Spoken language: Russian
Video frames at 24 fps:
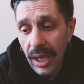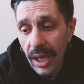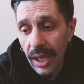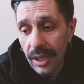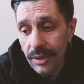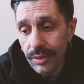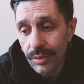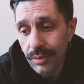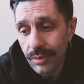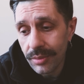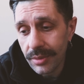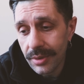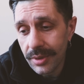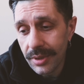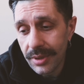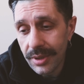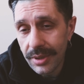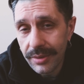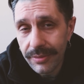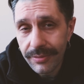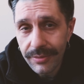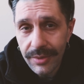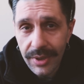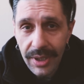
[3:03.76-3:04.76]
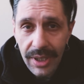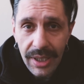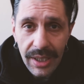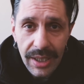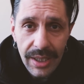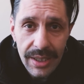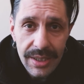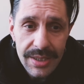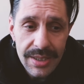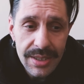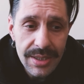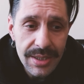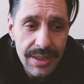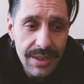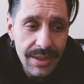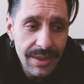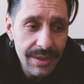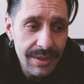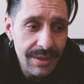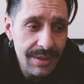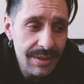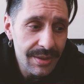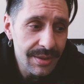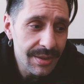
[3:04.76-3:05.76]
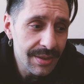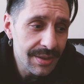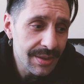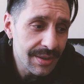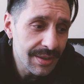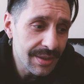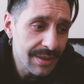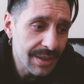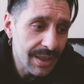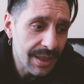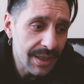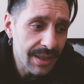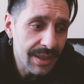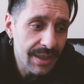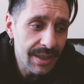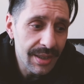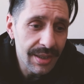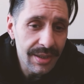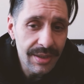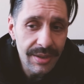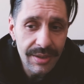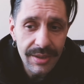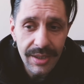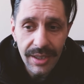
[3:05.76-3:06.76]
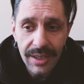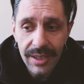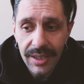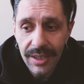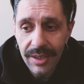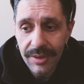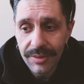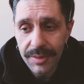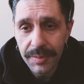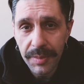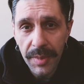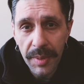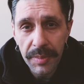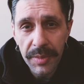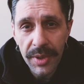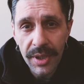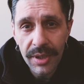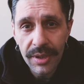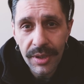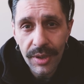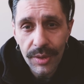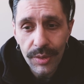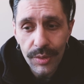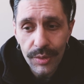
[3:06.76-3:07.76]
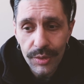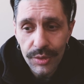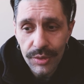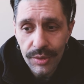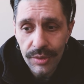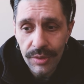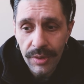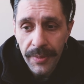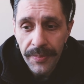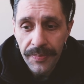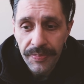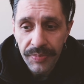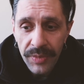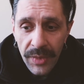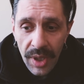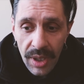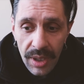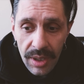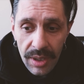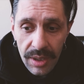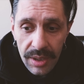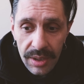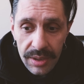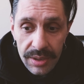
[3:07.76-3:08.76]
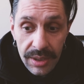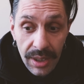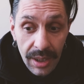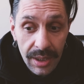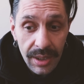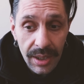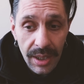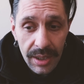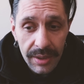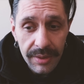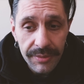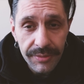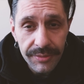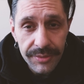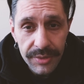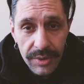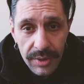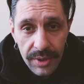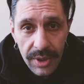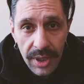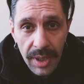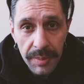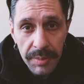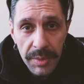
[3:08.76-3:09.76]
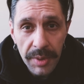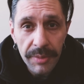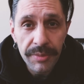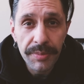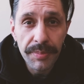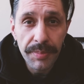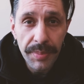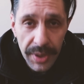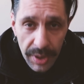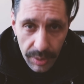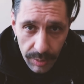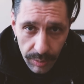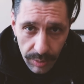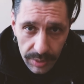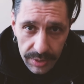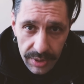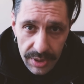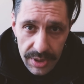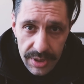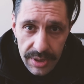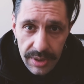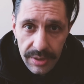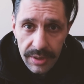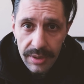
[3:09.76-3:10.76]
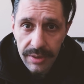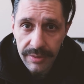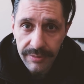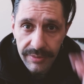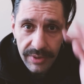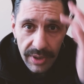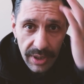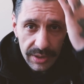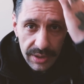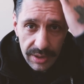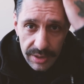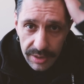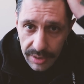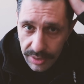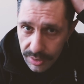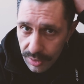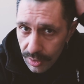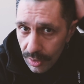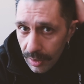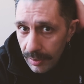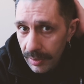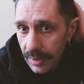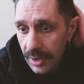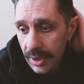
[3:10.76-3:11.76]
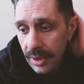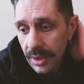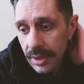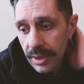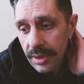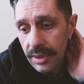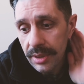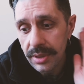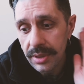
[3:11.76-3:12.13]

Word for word: А тут карантин, э, какие-то такие вот моменты, то что э, так как все-таки мне приходится выходить из дома,